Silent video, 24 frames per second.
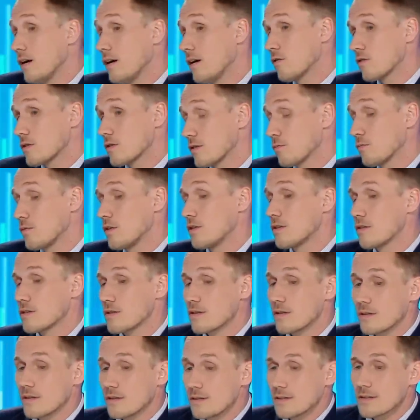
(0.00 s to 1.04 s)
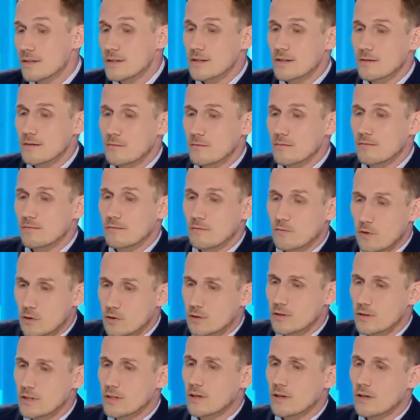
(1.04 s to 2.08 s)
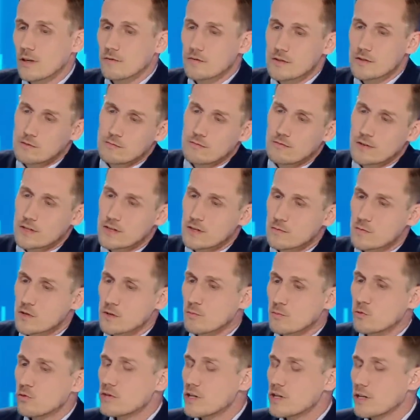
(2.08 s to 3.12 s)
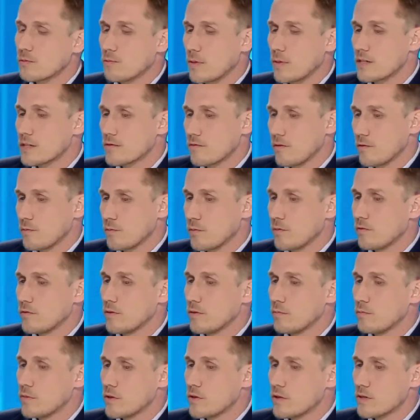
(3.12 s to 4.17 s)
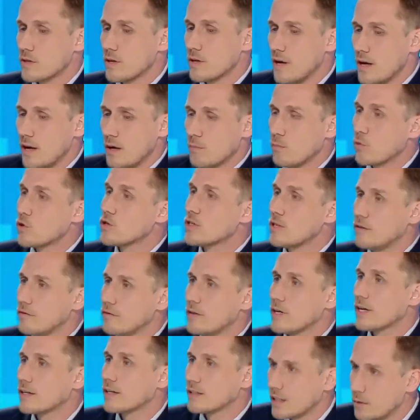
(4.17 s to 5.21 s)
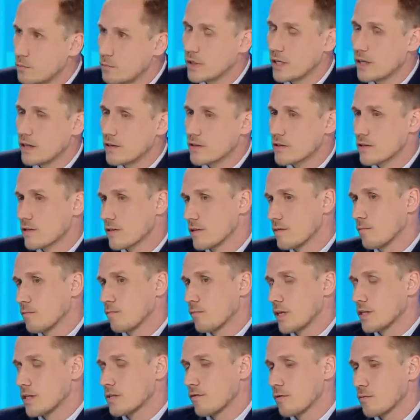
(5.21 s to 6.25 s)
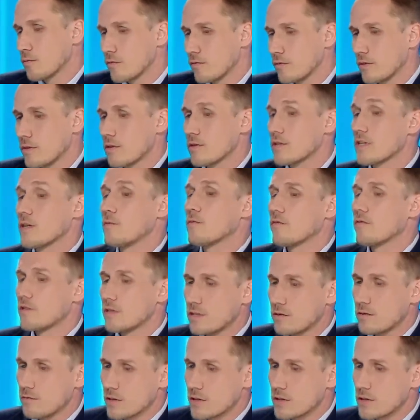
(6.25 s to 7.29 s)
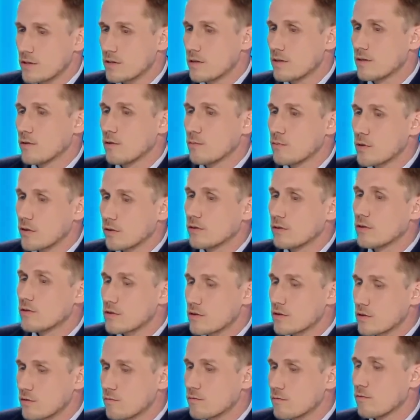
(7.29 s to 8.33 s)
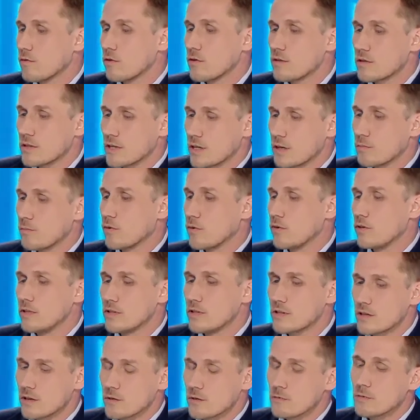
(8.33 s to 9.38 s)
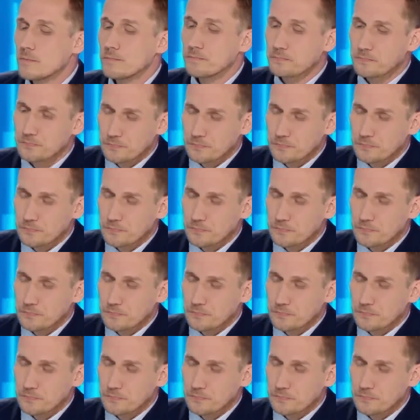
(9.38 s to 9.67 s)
Ja osobiście jestem wolnorynkowcą. Uważam, że budżet państwa powinien być możliwie jak najmniejszy. Państwo powinno zajmować się właśnie obronnością, wojskiem, policją.